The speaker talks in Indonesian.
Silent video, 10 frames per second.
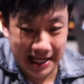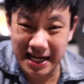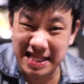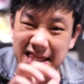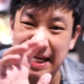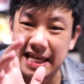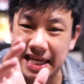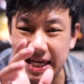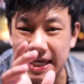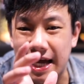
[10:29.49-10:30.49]
Ini
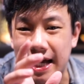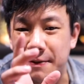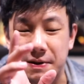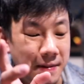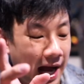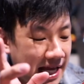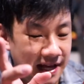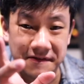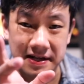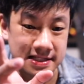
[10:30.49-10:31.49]
tricky agak
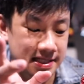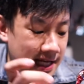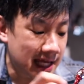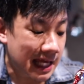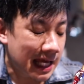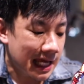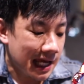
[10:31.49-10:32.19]
berbahaya friends. Jadi